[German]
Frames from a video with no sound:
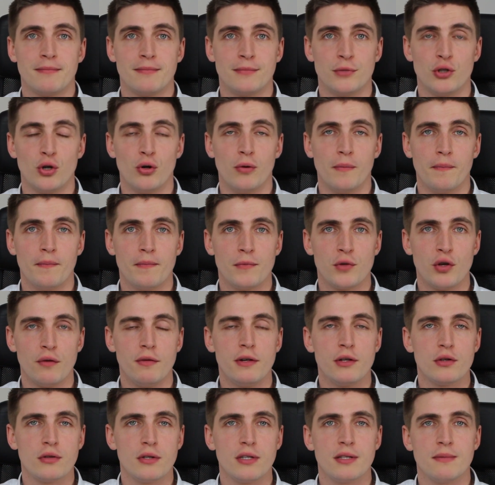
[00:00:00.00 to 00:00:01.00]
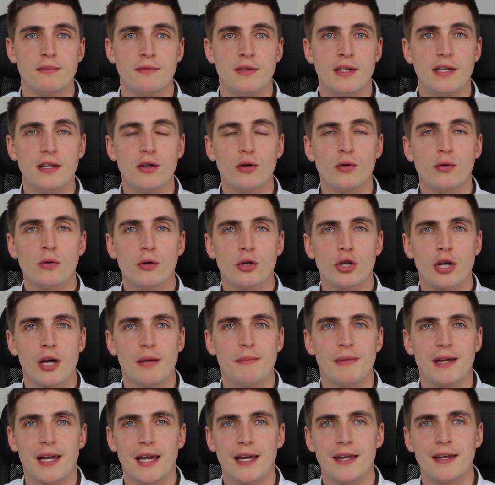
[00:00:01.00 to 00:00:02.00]
So, so viel zu diesem Video.
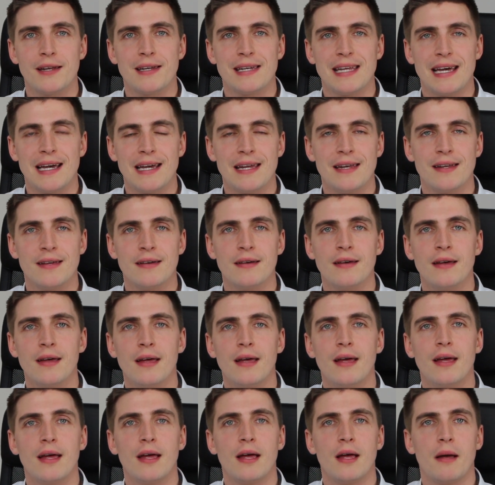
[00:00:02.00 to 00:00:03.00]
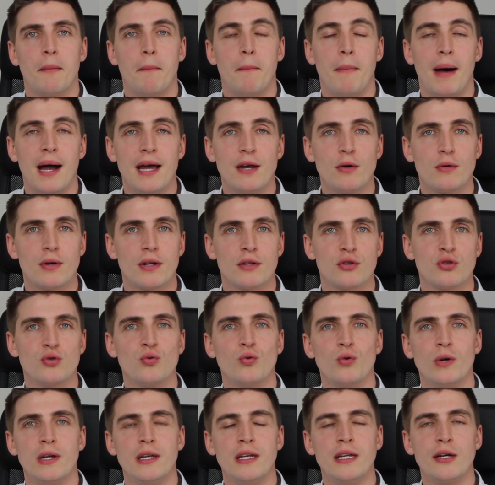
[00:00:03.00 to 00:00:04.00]
Schreib mir gerne deine Meinung
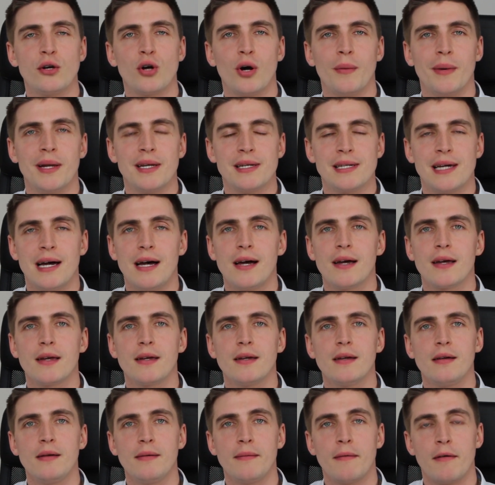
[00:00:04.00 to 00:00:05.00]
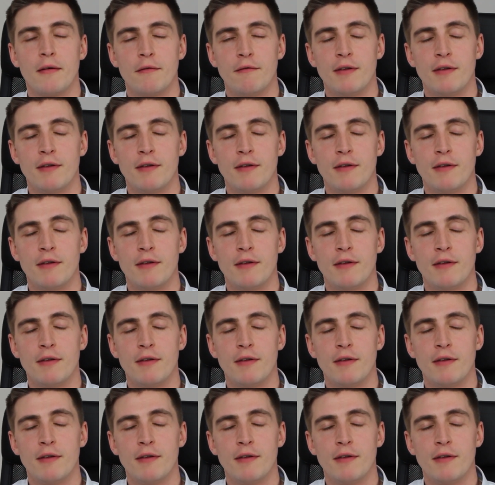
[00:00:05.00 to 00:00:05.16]
dazu in die Kommentare.